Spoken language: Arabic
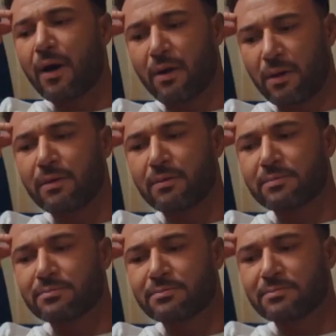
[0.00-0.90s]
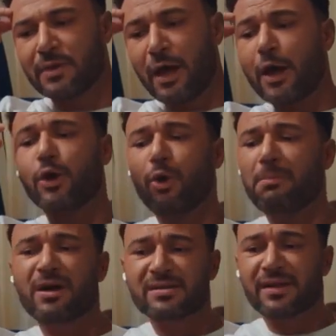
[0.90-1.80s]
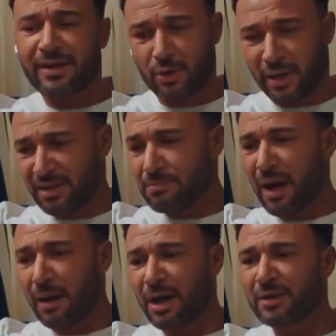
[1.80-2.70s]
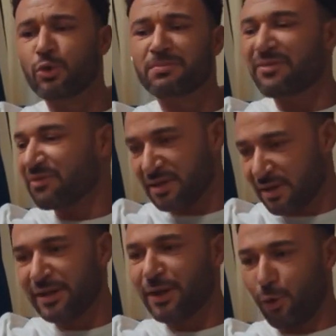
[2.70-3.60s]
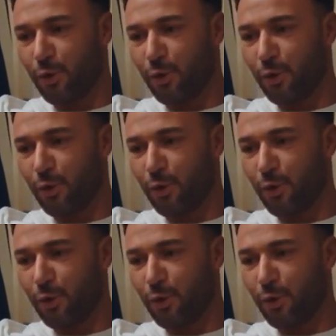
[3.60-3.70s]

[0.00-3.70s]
اه اللي هم اصلا كانوا قاعدين مع بعض ومنفضين لنا